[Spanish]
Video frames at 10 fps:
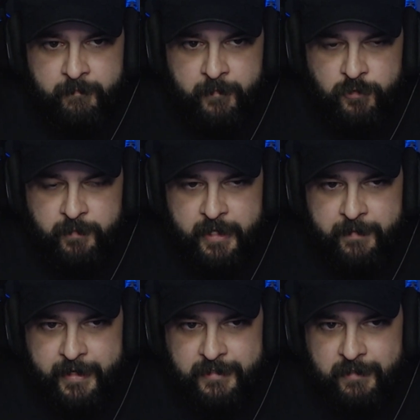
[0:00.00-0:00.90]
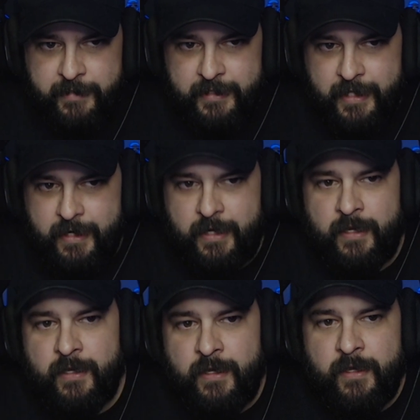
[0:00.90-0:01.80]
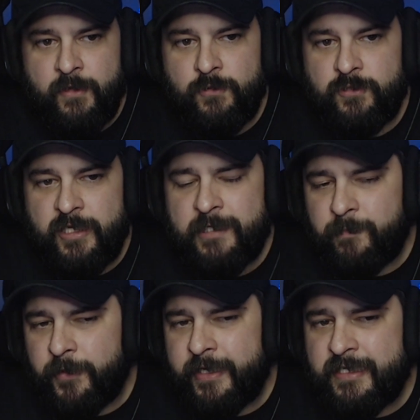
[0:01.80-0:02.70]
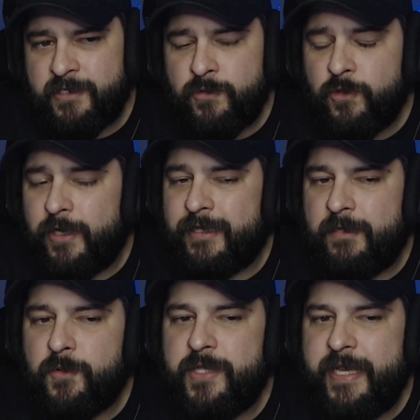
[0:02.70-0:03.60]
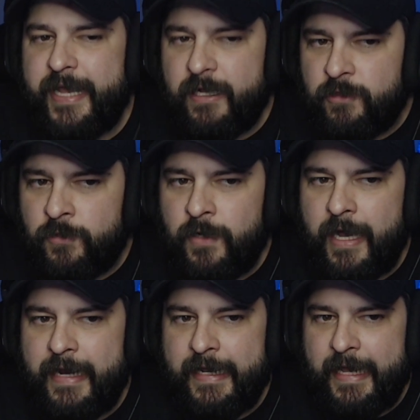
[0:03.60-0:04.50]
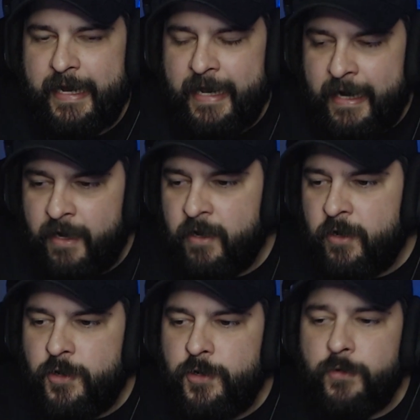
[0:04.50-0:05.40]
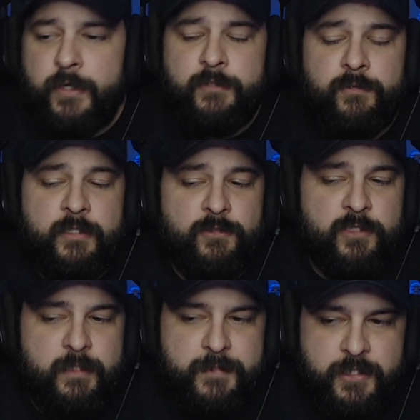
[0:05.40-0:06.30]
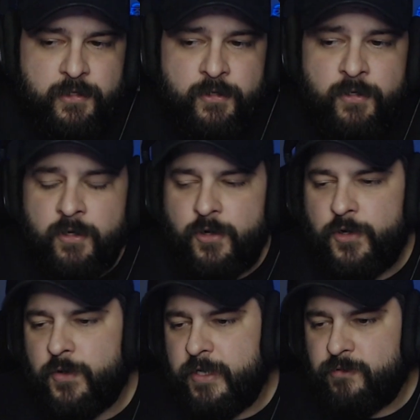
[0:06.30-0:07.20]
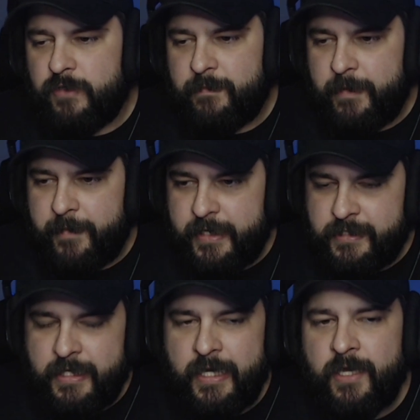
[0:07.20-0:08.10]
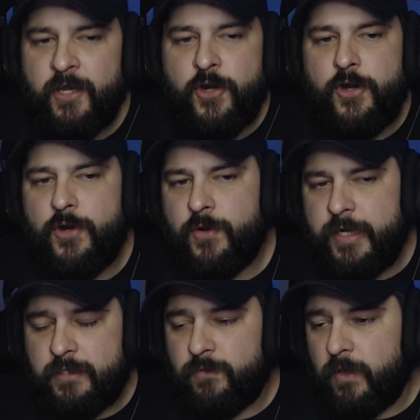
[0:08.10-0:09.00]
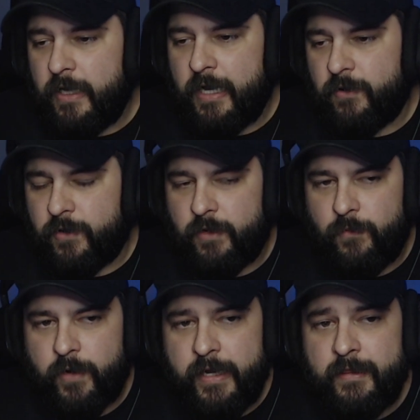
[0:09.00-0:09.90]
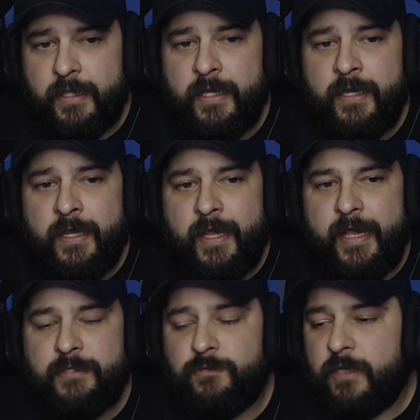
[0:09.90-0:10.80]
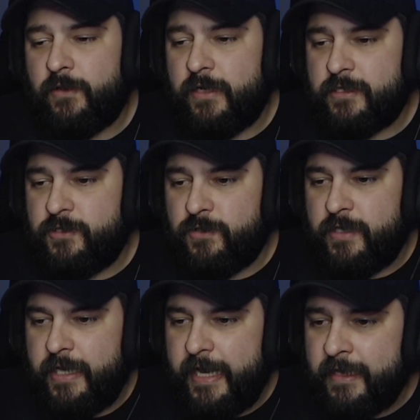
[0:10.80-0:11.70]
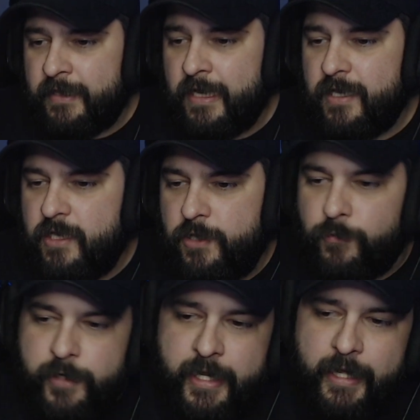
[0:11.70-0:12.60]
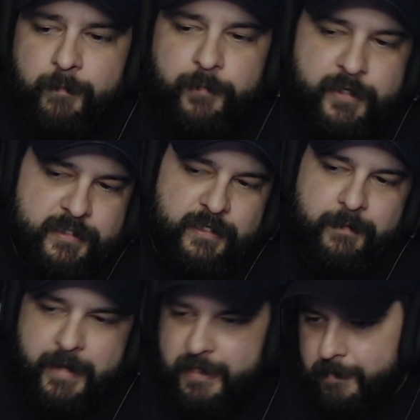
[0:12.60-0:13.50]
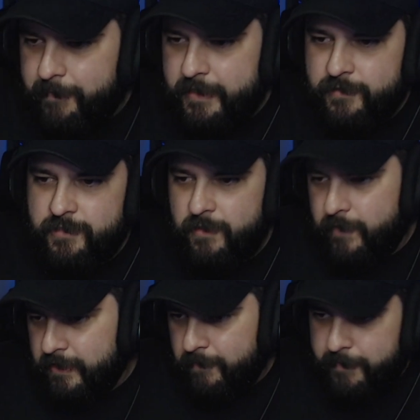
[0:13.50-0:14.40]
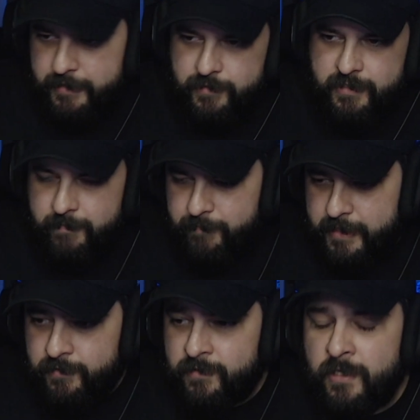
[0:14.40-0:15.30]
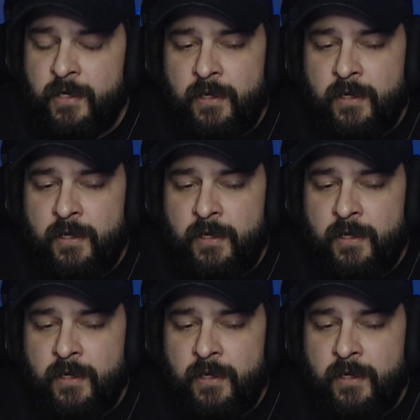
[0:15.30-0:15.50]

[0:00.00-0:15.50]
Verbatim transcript: los va a llevar a esta ventana. Y ustedes pueden hacer un donativo directo al canal. No es una suscripción, no es una membresía, no es un cargo recurrente. Es una donación directa y única. Pueden ser 20 pesos, 50 pesos, 100 pesos.